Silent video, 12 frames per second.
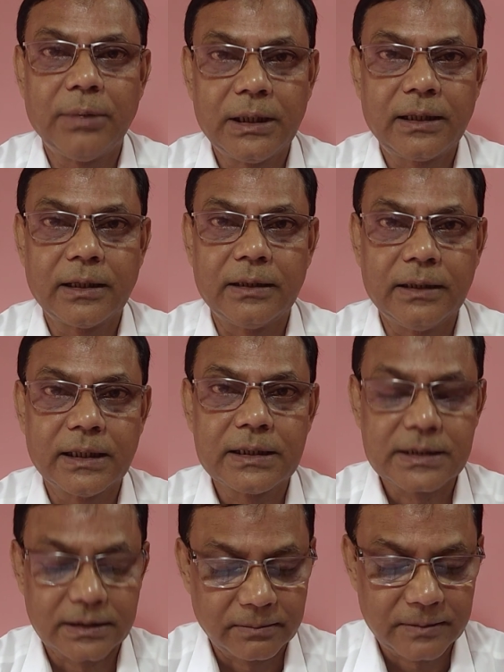बंद कर दिया है
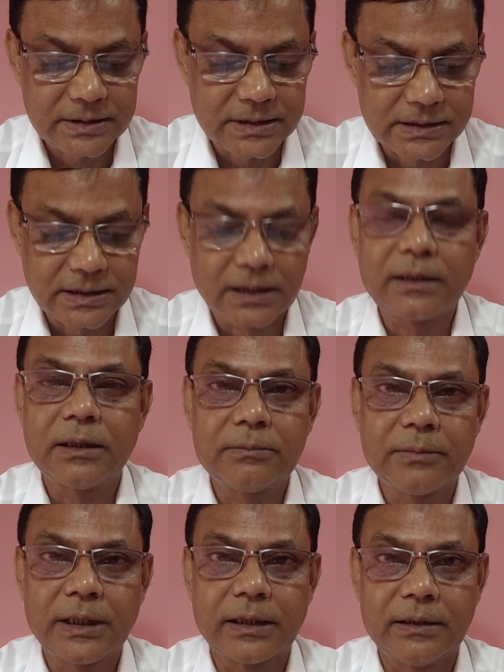सितम का सिलसिला
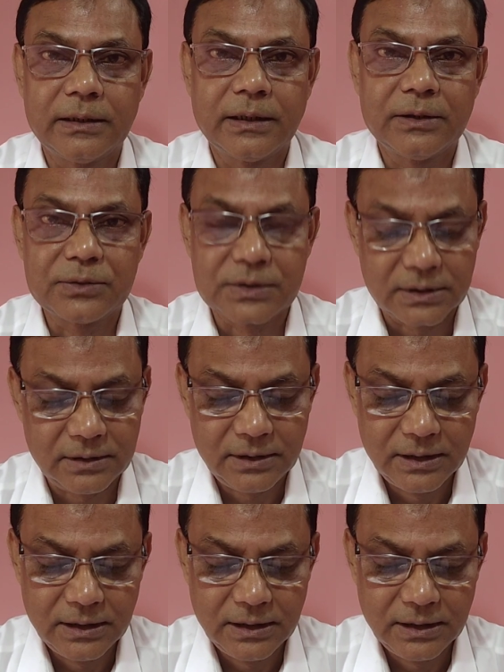ख़त्म कर दिया है उसने